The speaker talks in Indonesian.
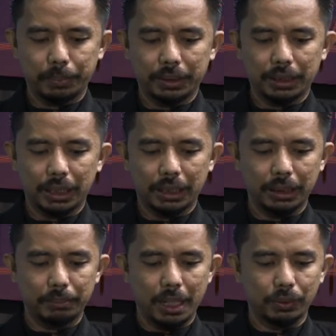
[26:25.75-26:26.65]
peserta
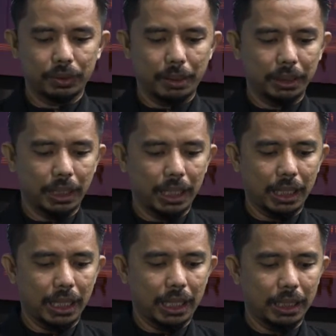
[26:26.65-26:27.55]
didik baru taman
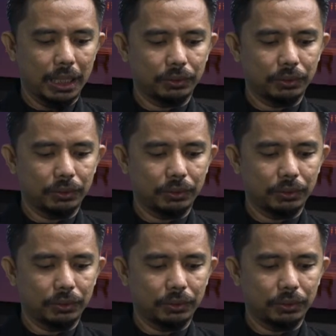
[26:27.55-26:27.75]
kanak-kanak,